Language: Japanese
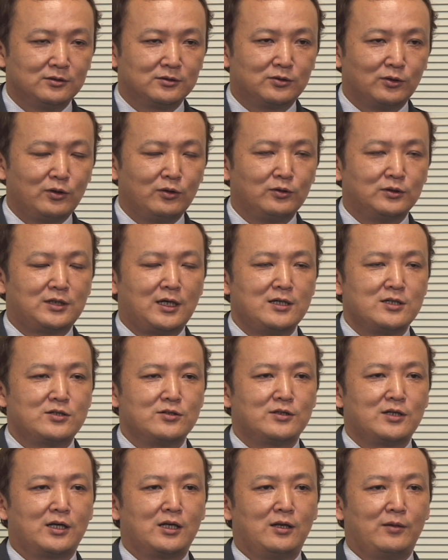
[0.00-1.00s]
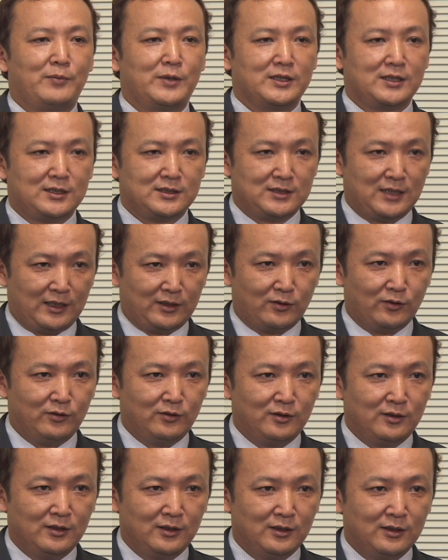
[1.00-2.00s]
それを最終的に目指したいと。だ
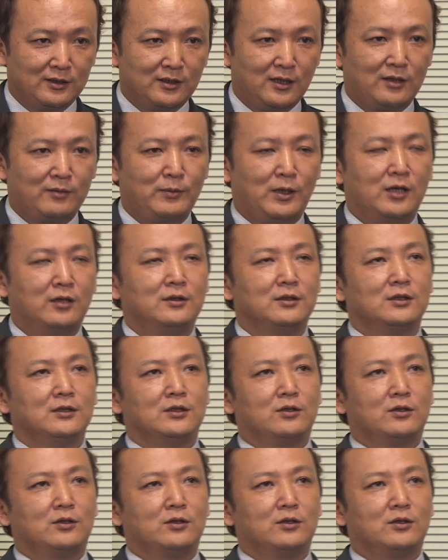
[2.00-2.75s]
から今